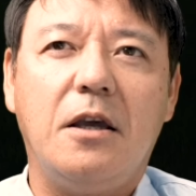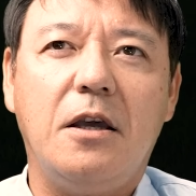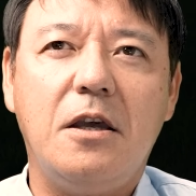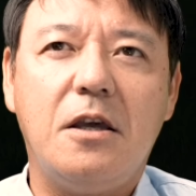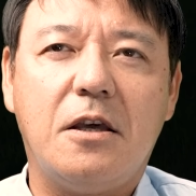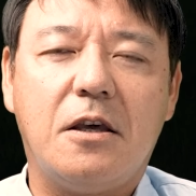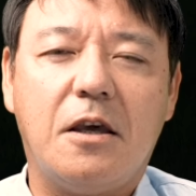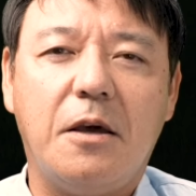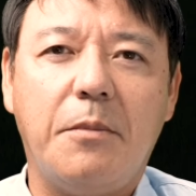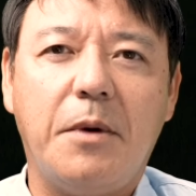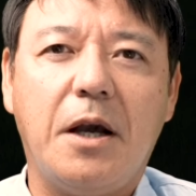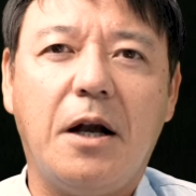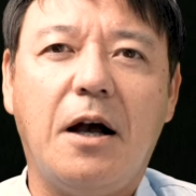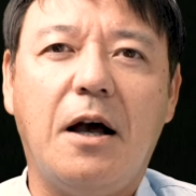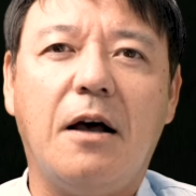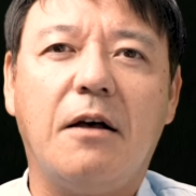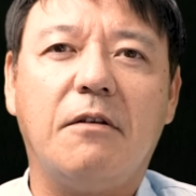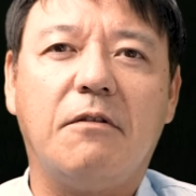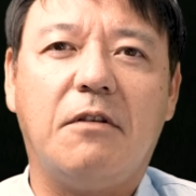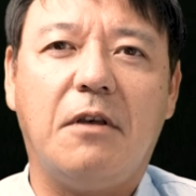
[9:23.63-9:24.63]
1期目
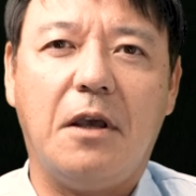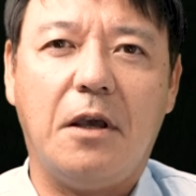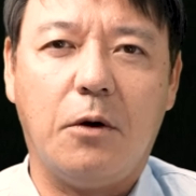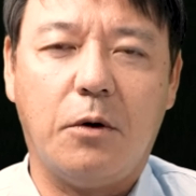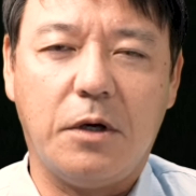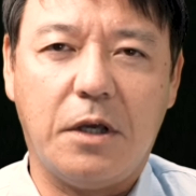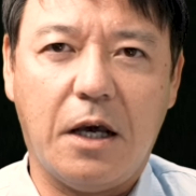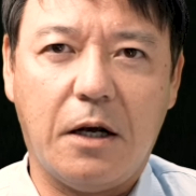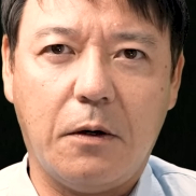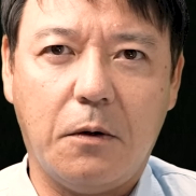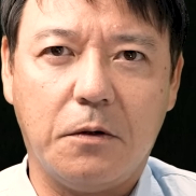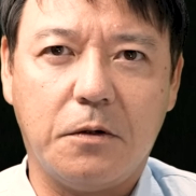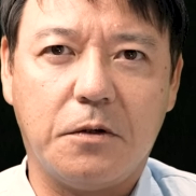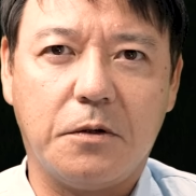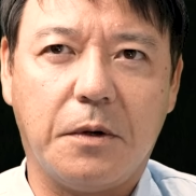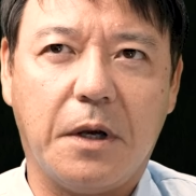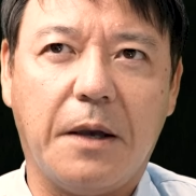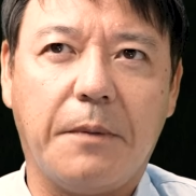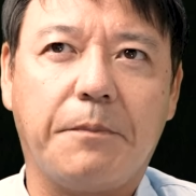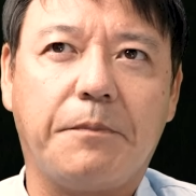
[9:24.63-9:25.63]
が
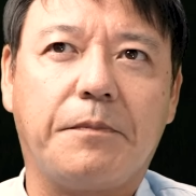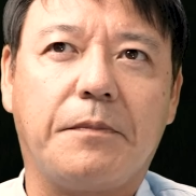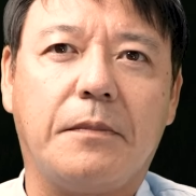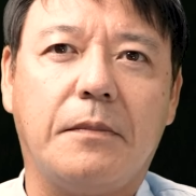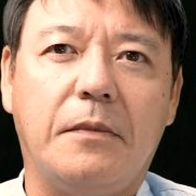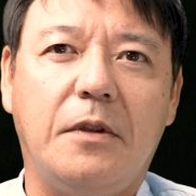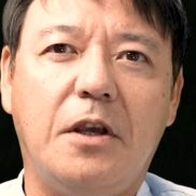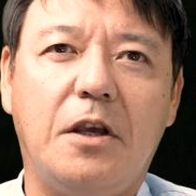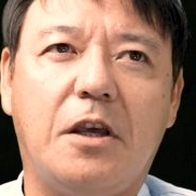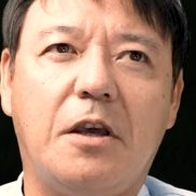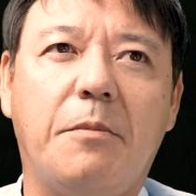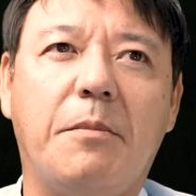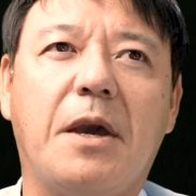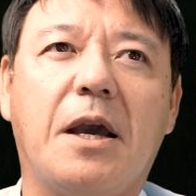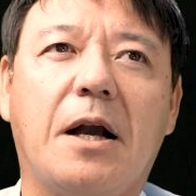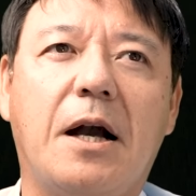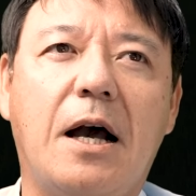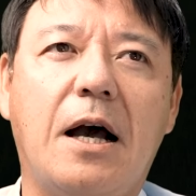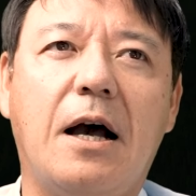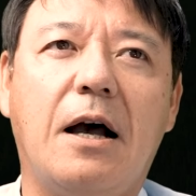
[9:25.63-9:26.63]
1450円、2期
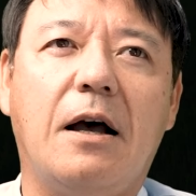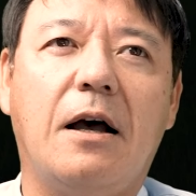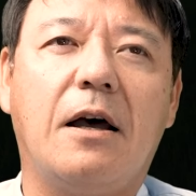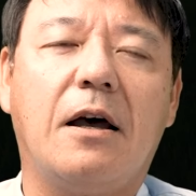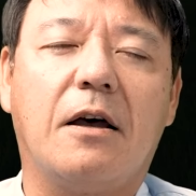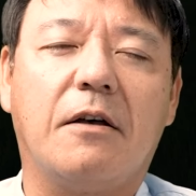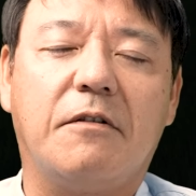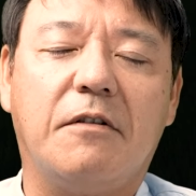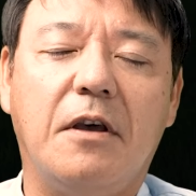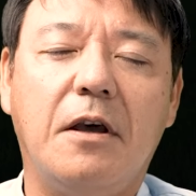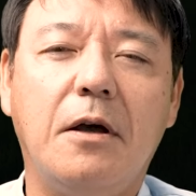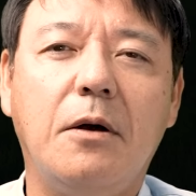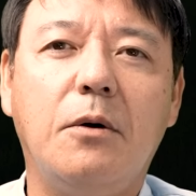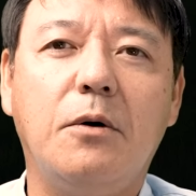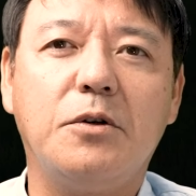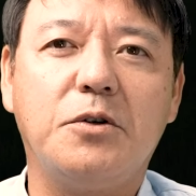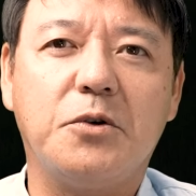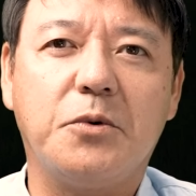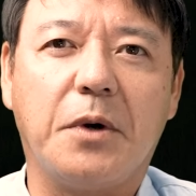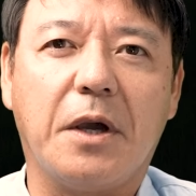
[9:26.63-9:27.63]
目が
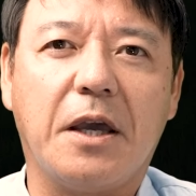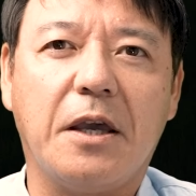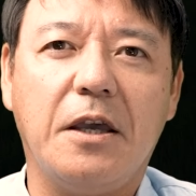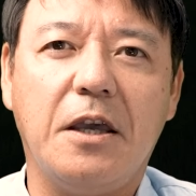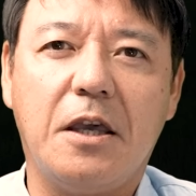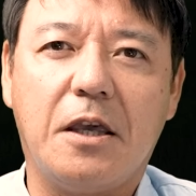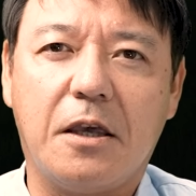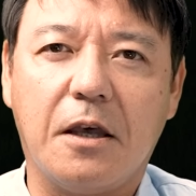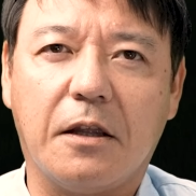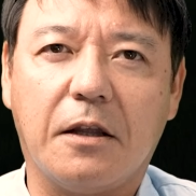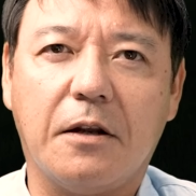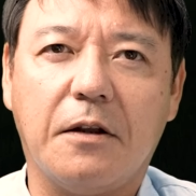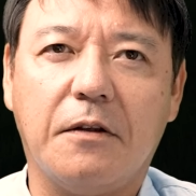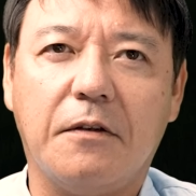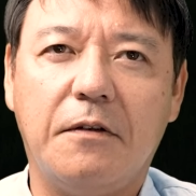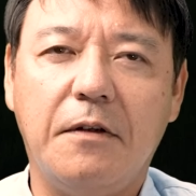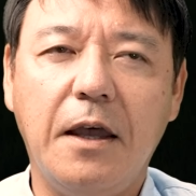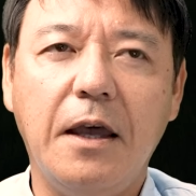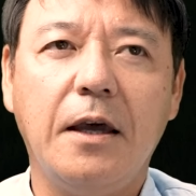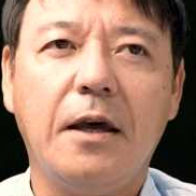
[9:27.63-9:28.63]
1050円、1期あたり
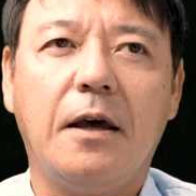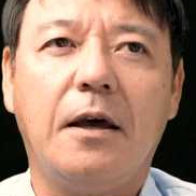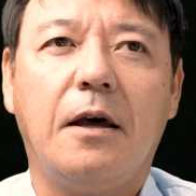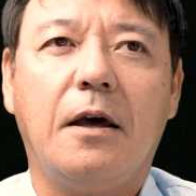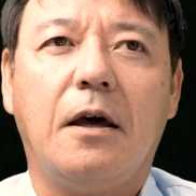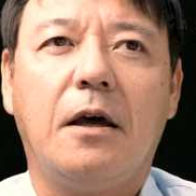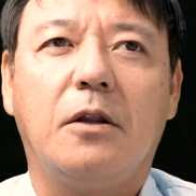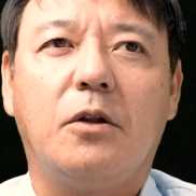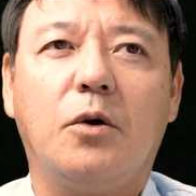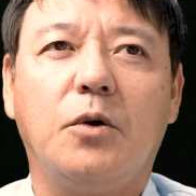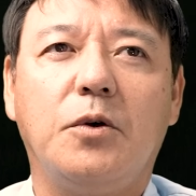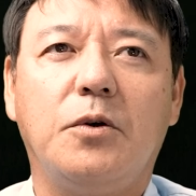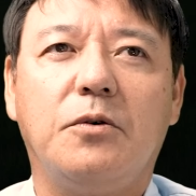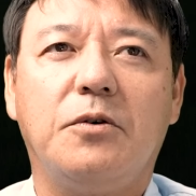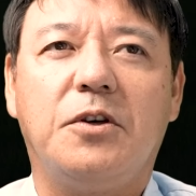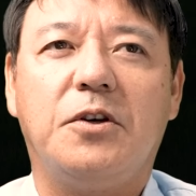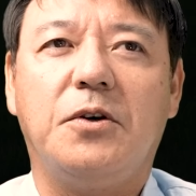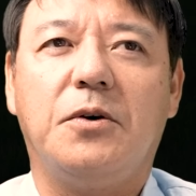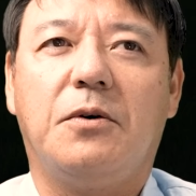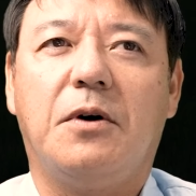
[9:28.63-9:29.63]
ですね、とい
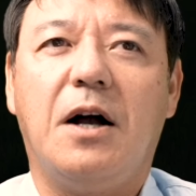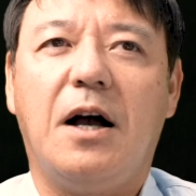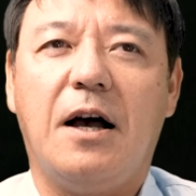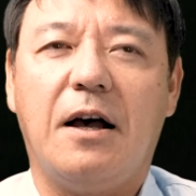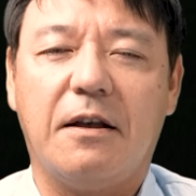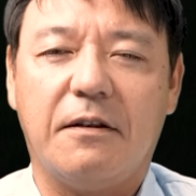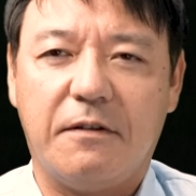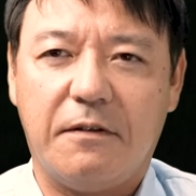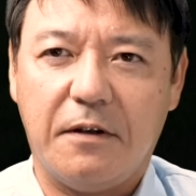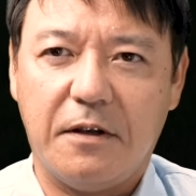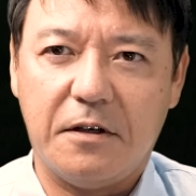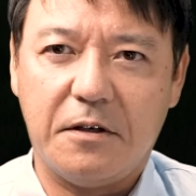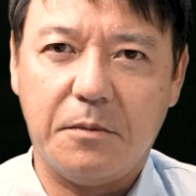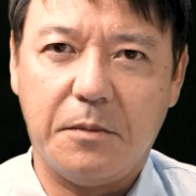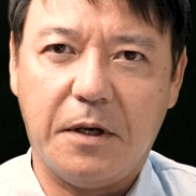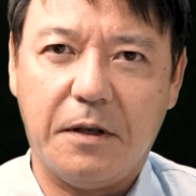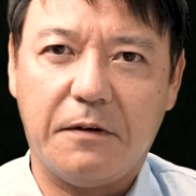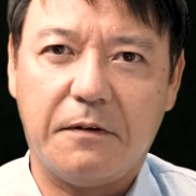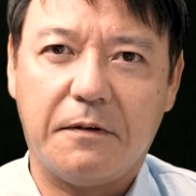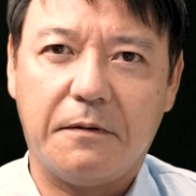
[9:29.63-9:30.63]
う費用が発生
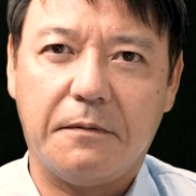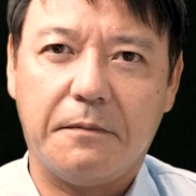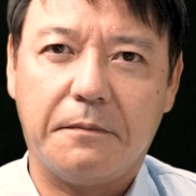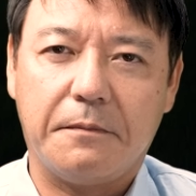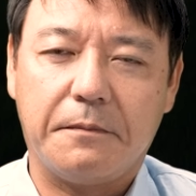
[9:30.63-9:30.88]
します。